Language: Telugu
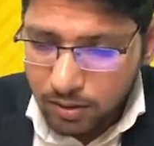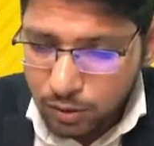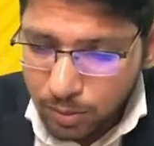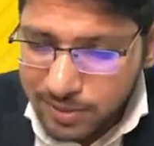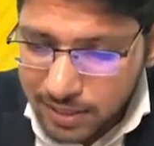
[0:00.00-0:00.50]

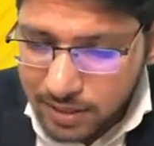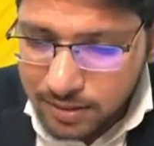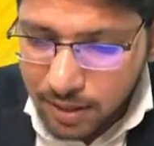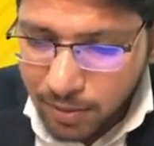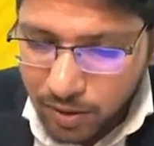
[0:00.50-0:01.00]
చూపించేస్తాను
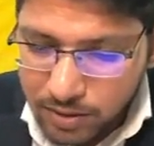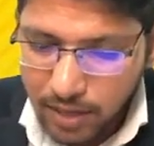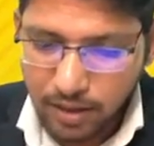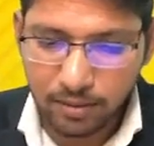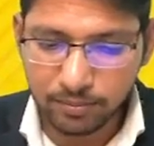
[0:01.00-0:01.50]
సార్ మీకు
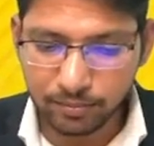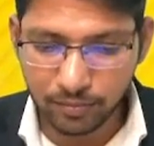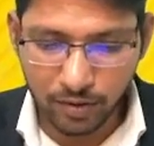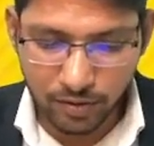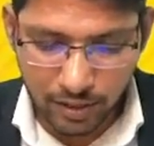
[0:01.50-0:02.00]
ఒకసారి
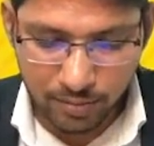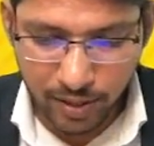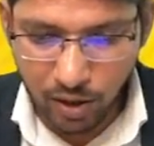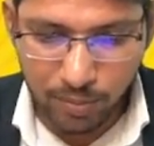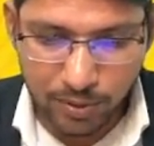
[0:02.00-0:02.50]

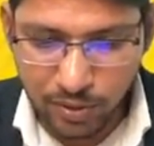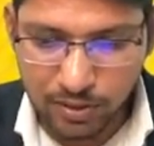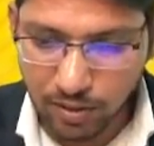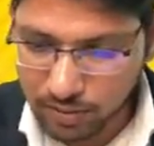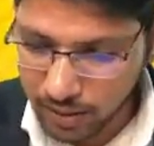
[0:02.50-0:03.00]
జడ్జ్మెంట్ కాపీ చూడండి
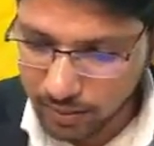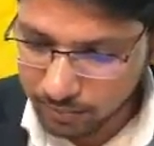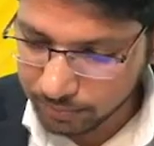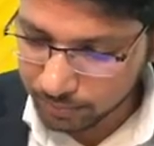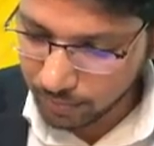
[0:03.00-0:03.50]
సార్ ఒకసారి
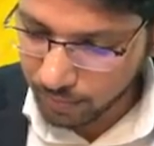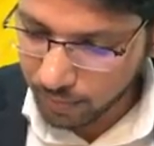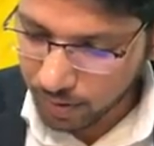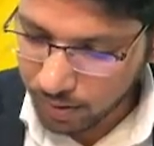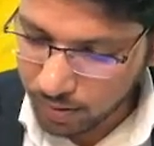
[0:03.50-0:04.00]

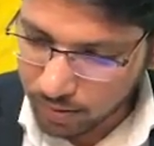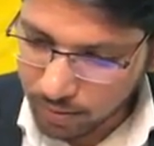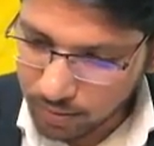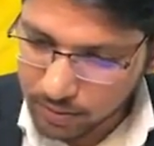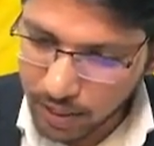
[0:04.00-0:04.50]

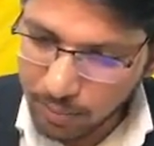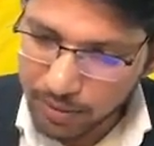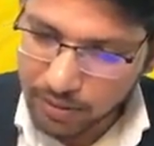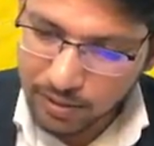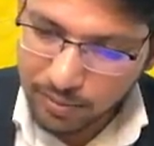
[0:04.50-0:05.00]
ఓహో చాలా
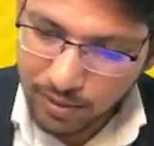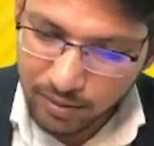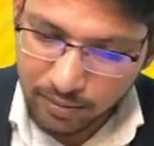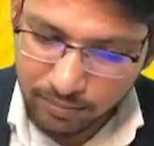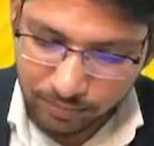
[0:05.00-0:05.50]
పెద్ద జడ్జ్మెంట్ ఉంది